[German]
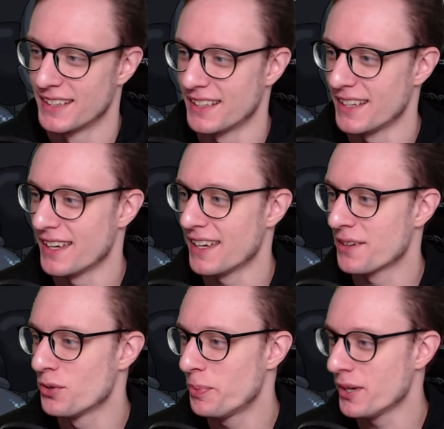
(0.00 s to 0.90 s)
Äh,
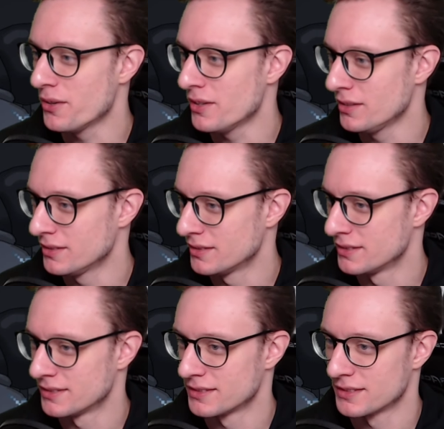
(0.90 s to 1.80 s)
Kupio?
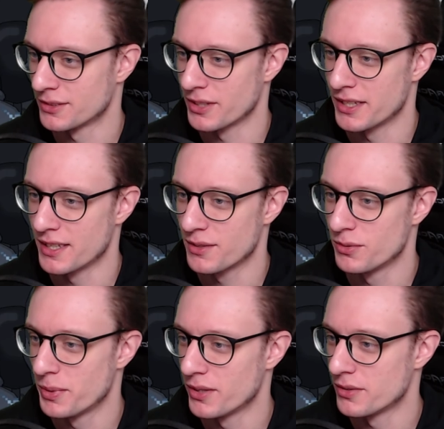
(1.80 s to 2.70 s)
Oder nicht
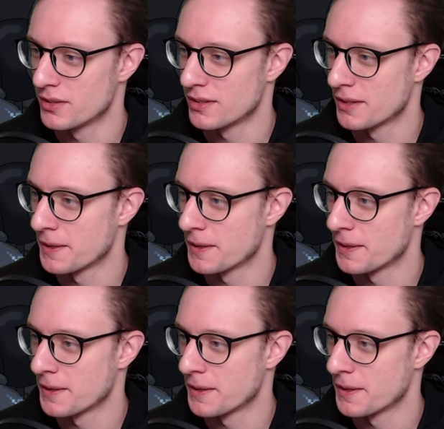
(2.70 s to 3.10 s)
Kupio?